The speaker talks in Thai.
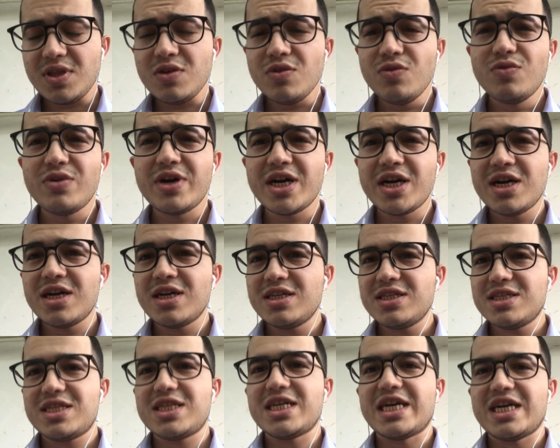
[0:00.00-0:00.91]
ว่า
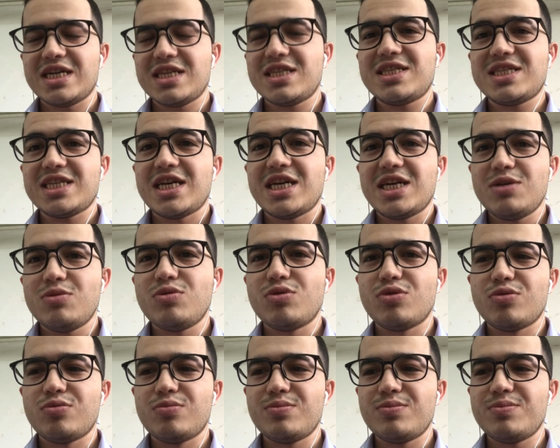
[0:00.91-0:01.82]
จากใจผ
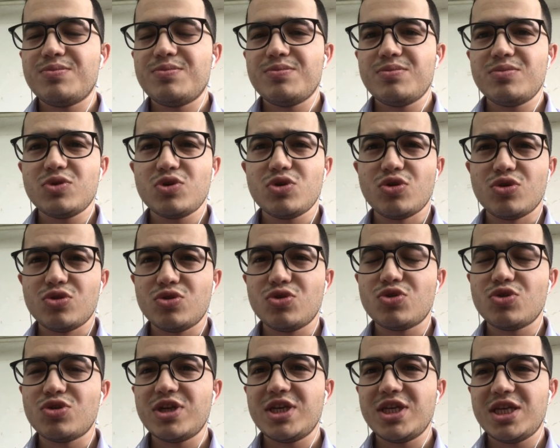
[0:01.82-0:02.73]
มคนตุ
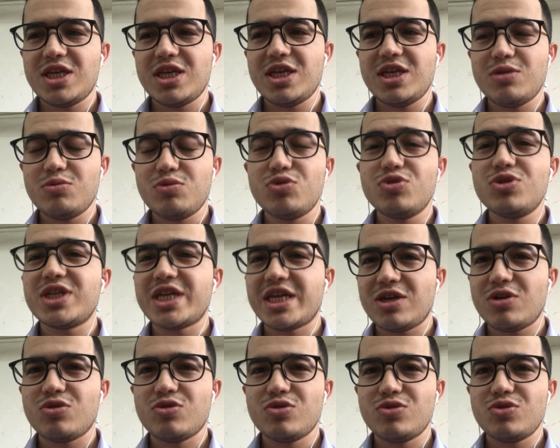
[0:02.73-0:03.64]
รกีผู้ชาย
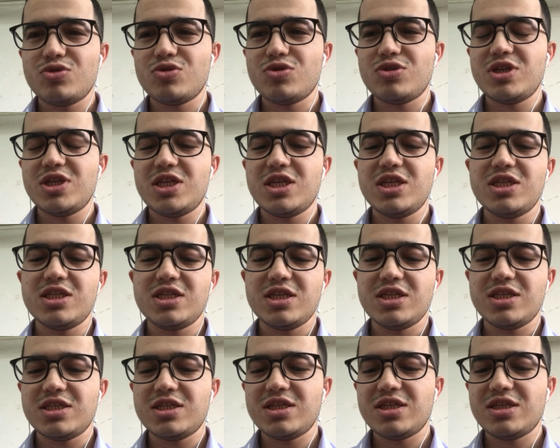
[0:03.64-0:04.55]
คนตุรกีจ
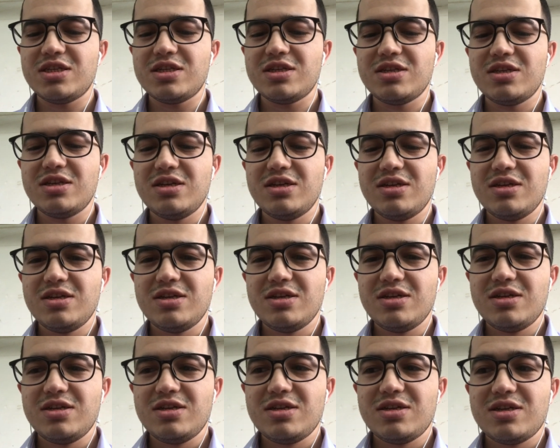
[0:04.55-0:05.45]
ริ
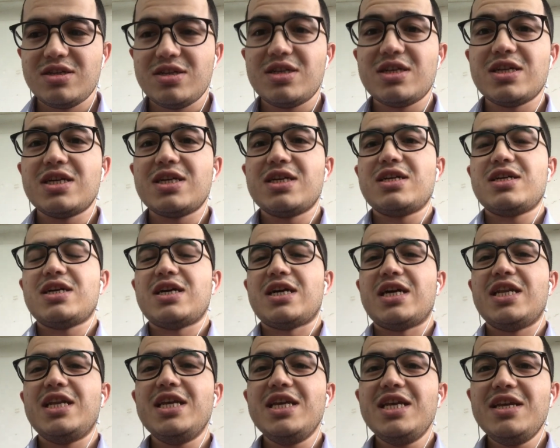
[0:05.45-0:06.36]
งๆอัน
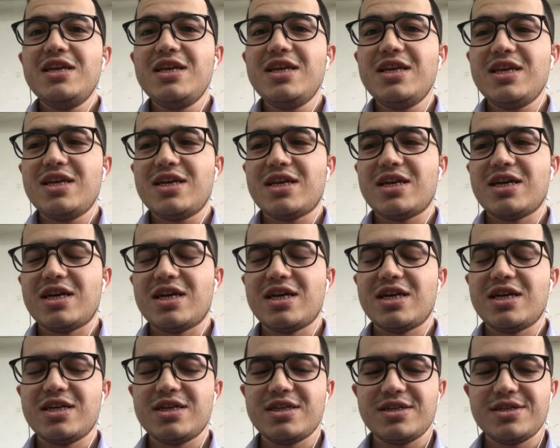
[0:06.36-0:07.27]
นี้เอ่
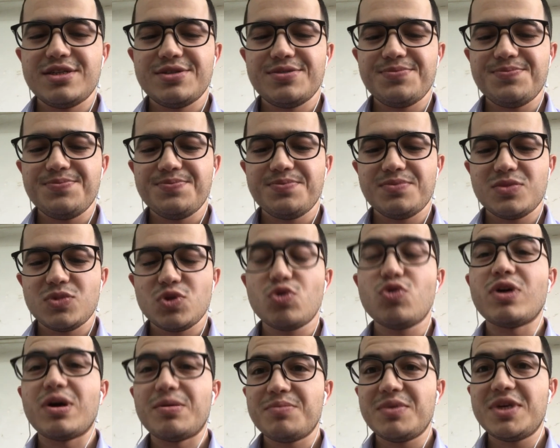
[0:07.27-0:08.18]
อค
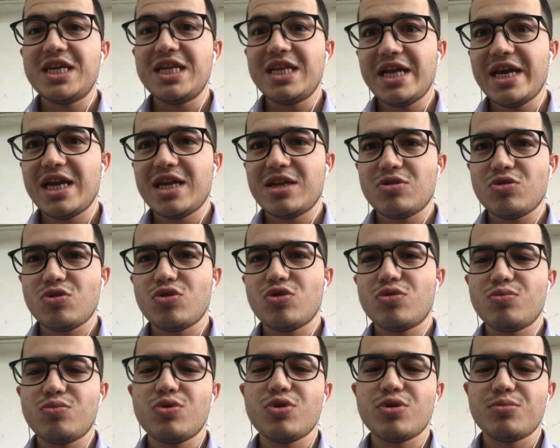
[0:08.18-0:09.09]
วามคิดเห็นของ
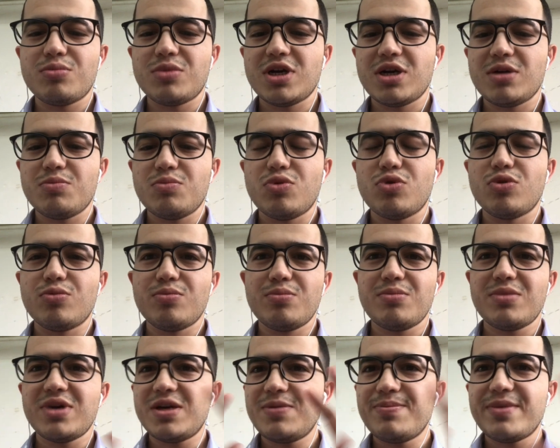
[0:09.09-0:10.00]
ผมครับผม
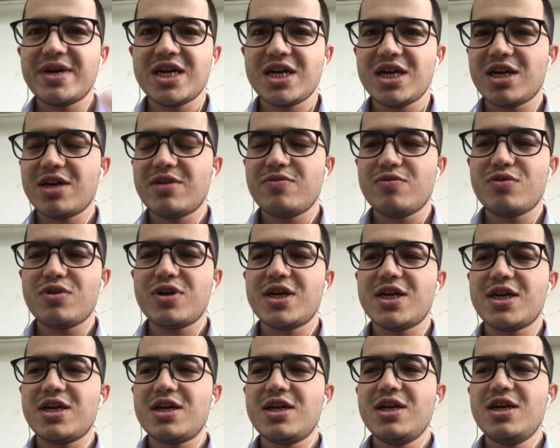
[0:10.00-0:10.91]
ไม่บังคับว่า
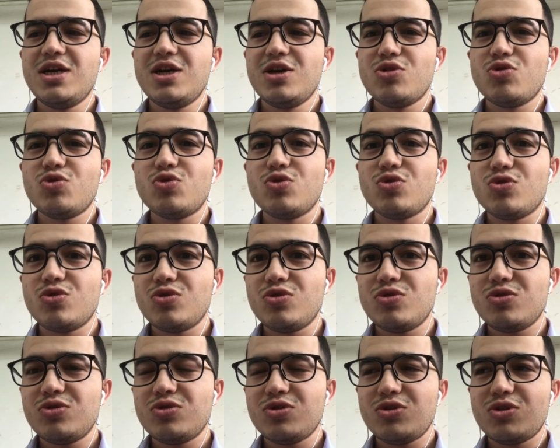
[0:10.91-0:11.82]
คุณ
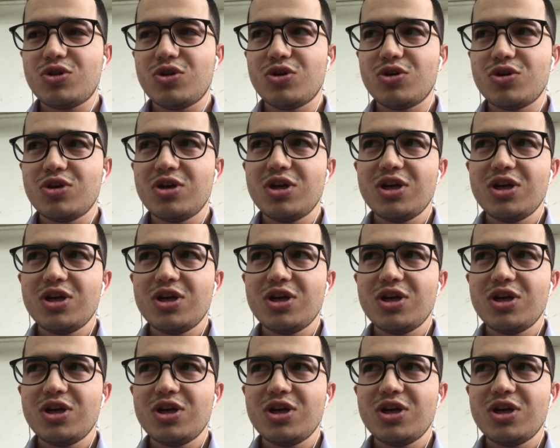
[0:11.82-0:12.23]
ต้อง